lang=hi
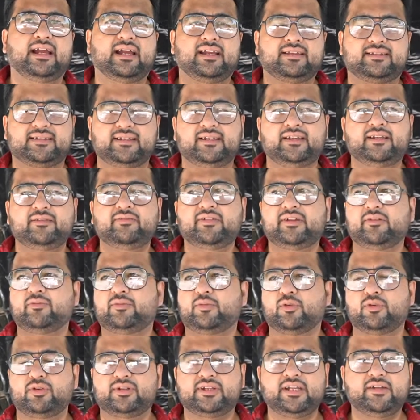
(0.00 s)
ऐसे ही
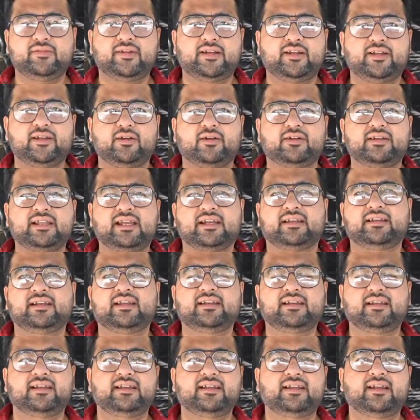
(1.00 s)
फूड की वीडियो देखने
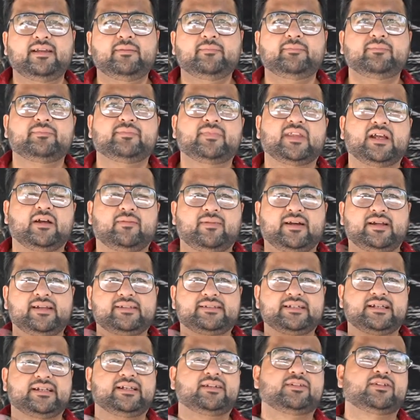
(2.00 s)
के लिए हमारे
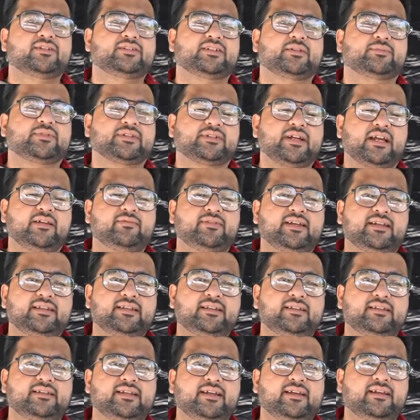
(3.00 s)
चैनल को सब्सक्राइब कर
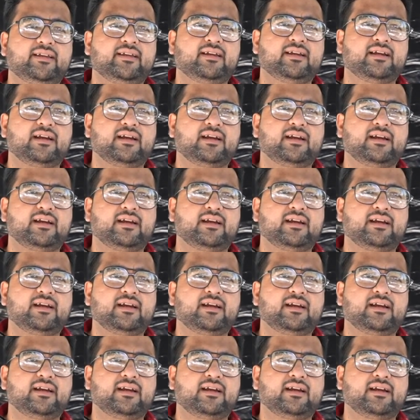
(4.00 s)
दीजिए